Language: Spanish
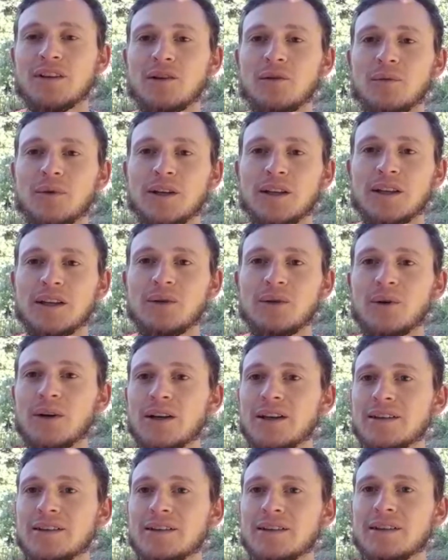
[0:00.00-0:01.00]
el objetivo
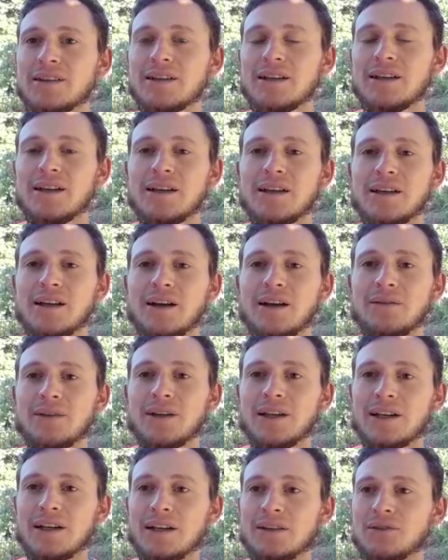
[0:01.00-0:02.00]
es que la
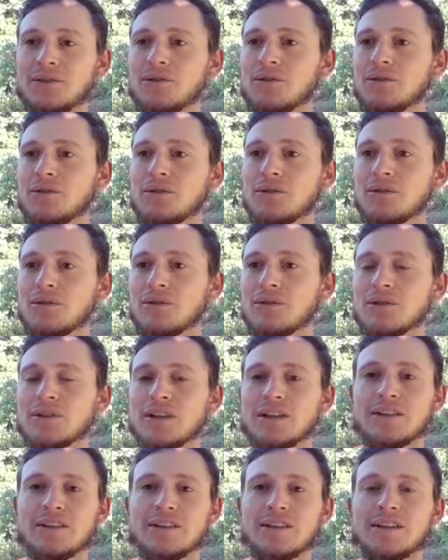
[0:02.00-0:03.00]
Federación
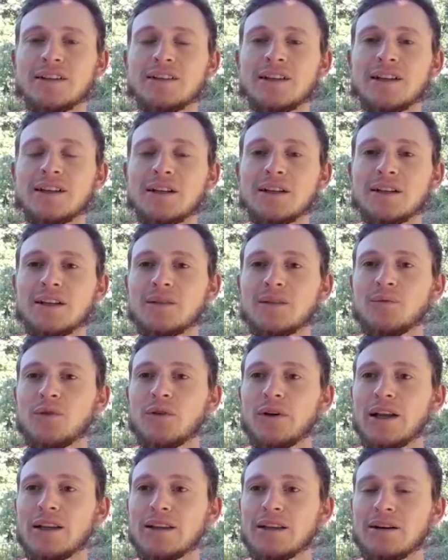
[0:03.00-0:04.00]
Costarricense de Atletismo
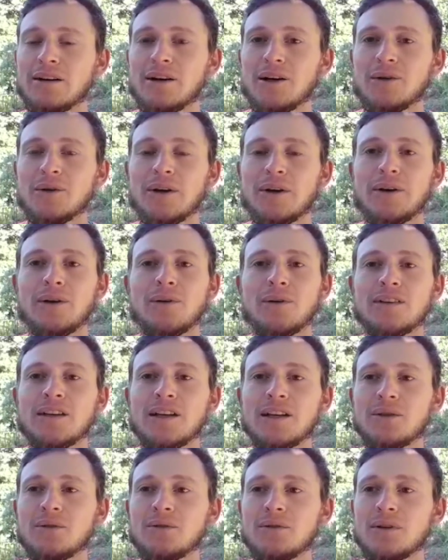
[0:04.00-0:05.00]
vea el trabajo que vengo
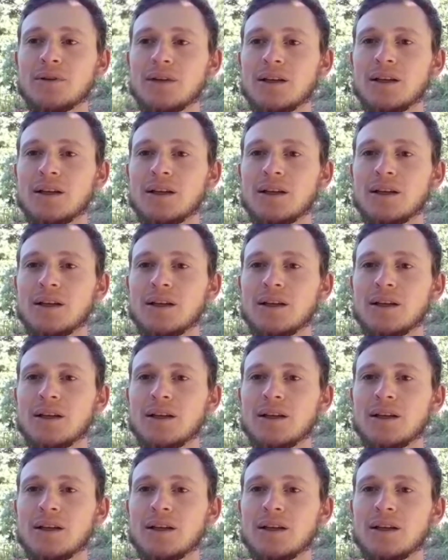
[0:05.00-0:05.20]
haciendo,